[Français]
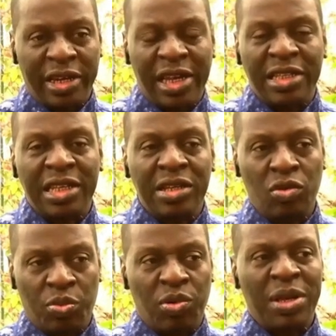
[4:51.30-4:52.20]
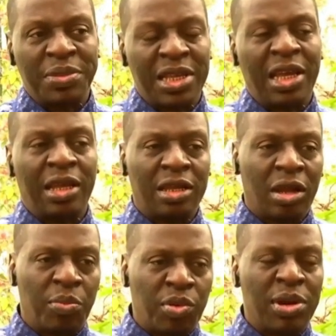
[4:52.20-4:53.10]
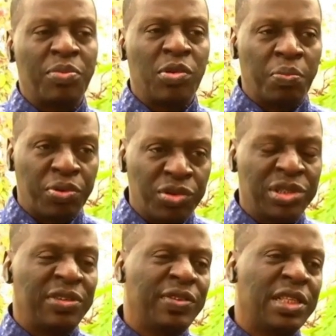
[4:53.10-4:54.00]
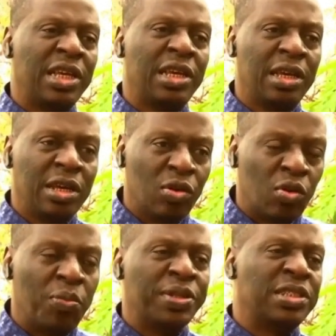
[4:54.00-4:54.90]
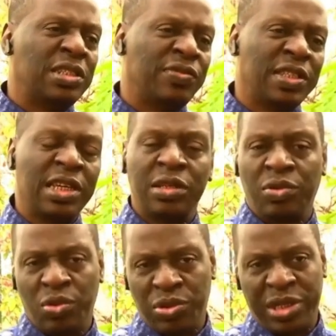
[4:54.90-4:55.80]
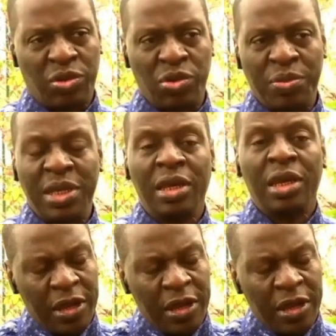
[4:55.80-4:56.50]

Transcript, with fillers: En réalité, le problème, c'est un problème de productivité et de compétitivité de nos économies.